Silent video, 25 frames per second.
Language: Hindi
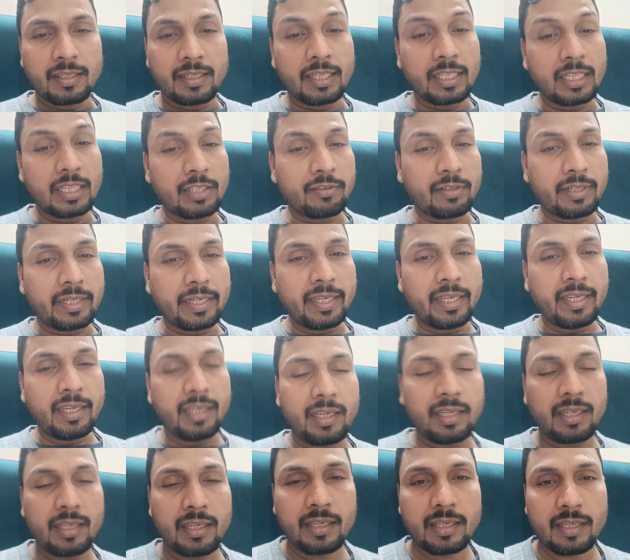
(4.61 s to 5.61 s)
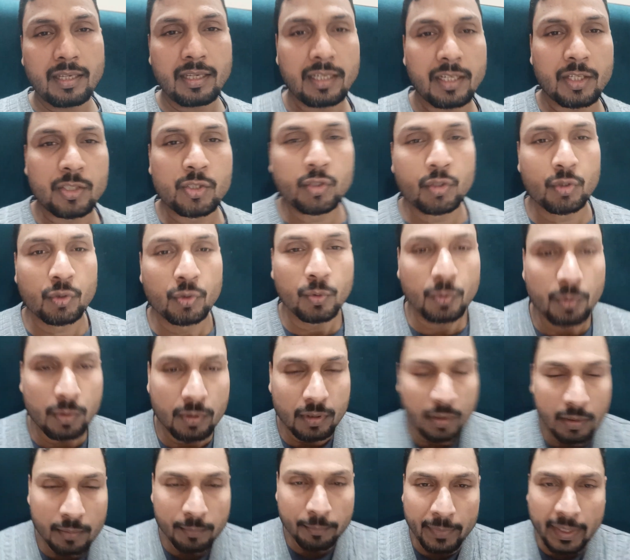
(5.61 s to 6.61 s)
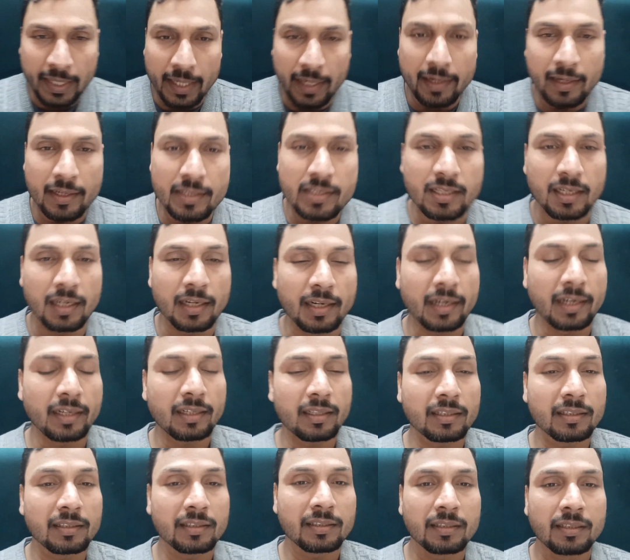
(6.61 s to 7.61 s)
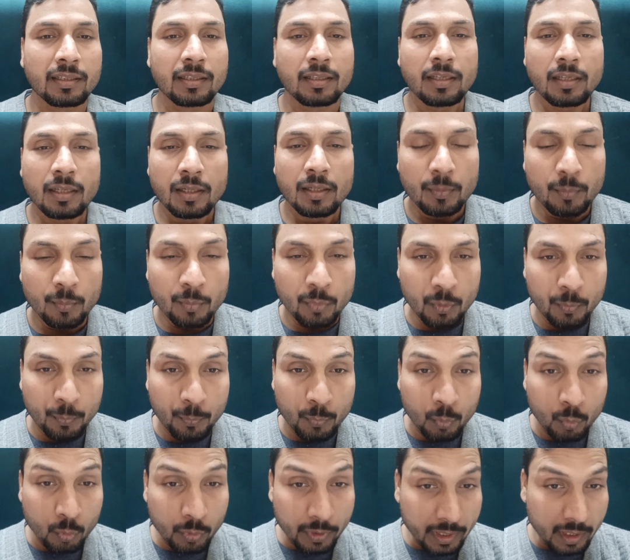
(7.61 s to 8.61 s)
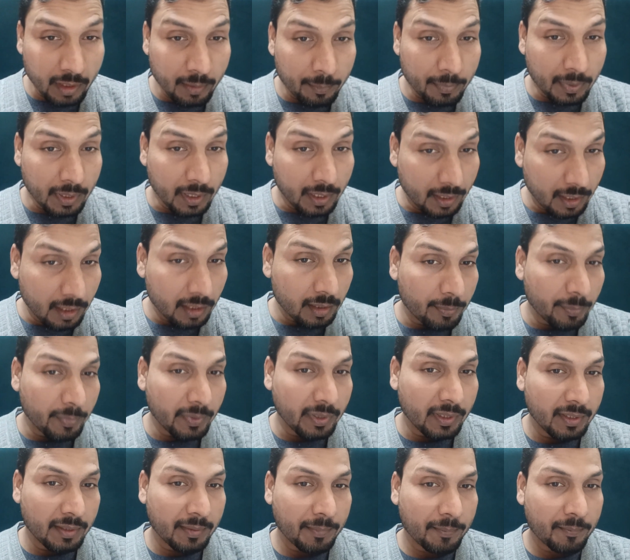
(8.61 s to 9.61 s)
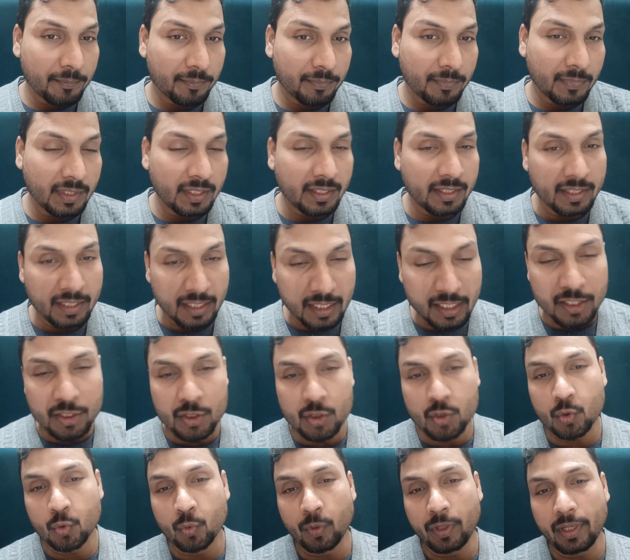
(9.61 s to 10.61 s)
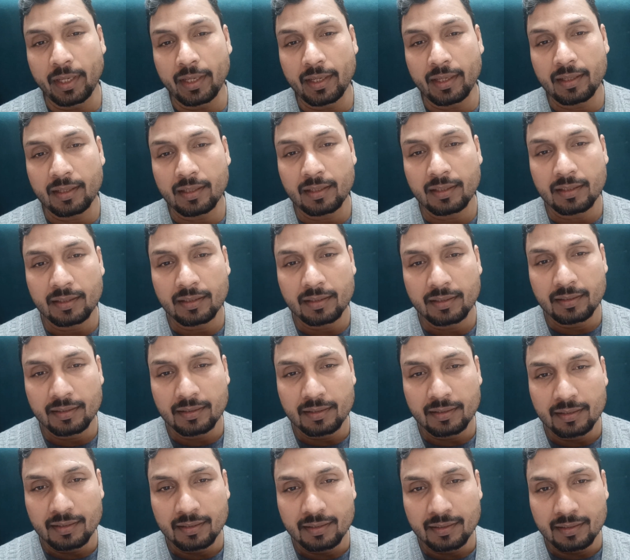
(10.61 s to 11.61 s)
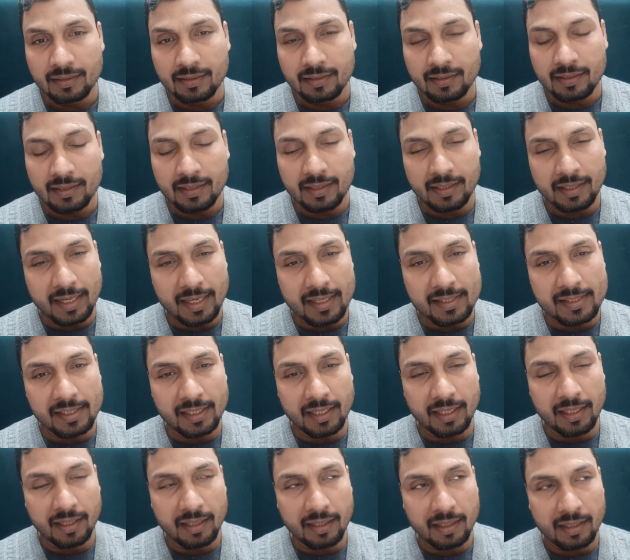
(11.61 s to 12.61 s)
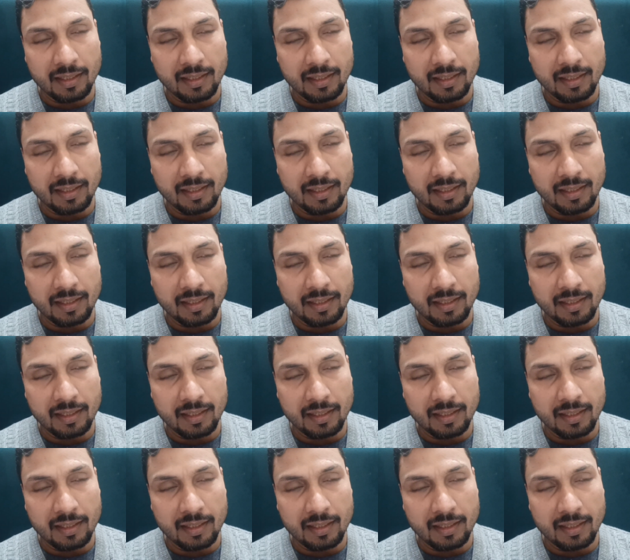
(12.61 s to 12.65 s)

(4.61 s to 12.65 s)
हल्द्वानी का जो मैटर चल रहा है ना वो पूरे भारत में क्या स्टोरी है कैसे